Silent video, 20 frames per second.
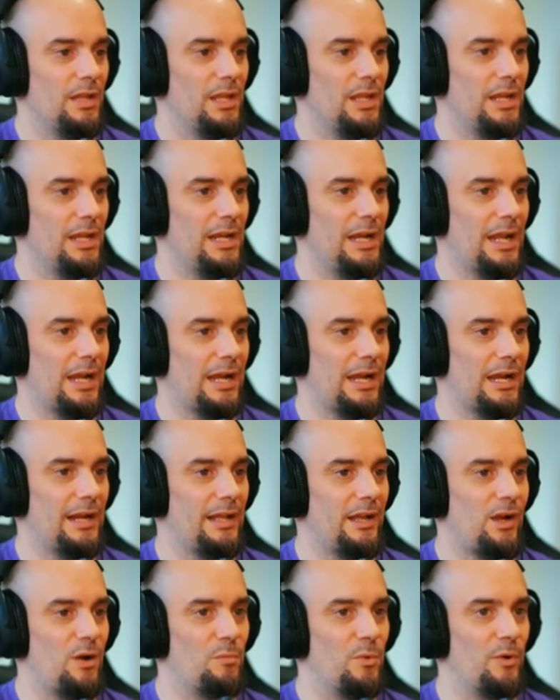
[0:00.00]
y la
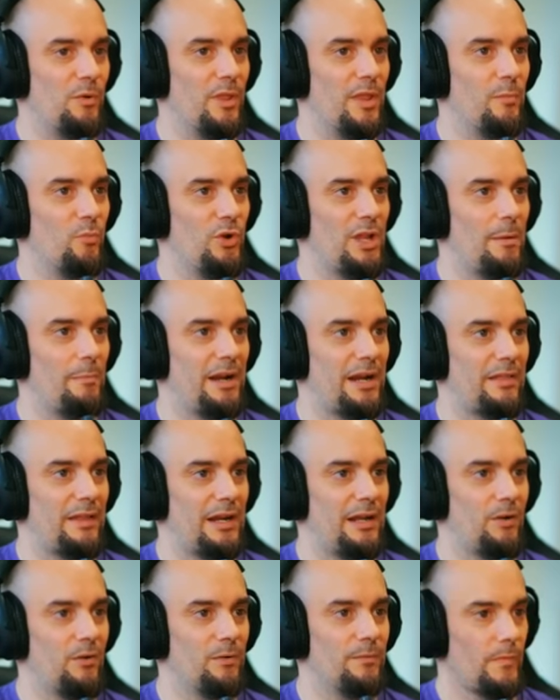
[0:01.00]
cara como de muy
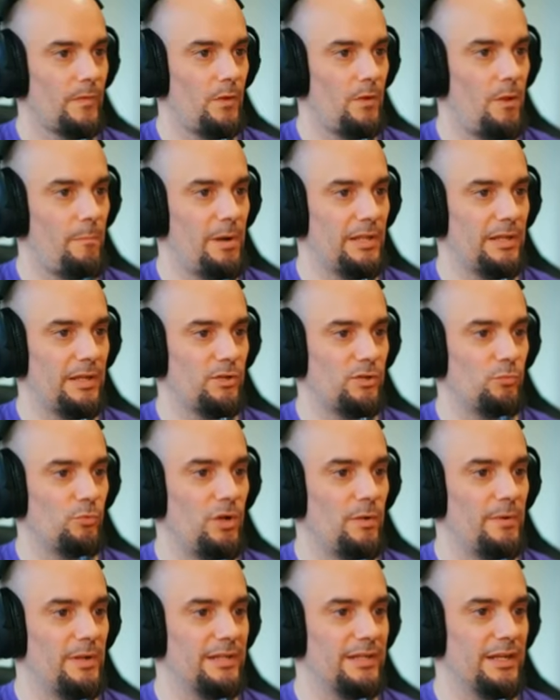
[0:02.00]
apardalado. Espérate que somos
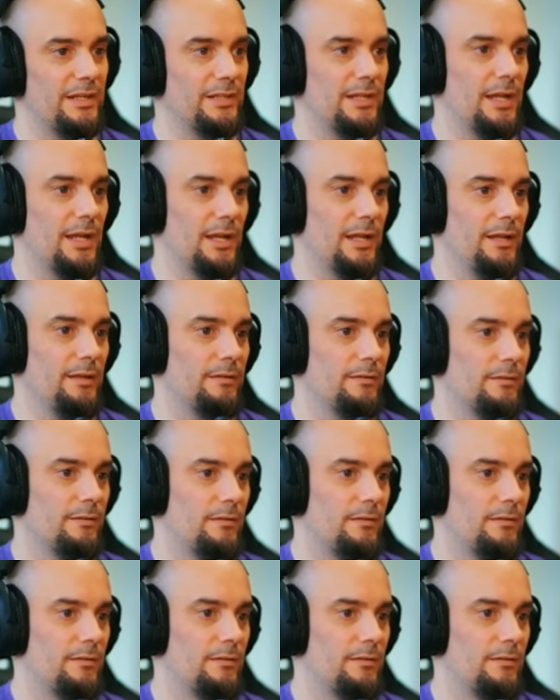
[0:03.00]
level 3 ya, ¿eh?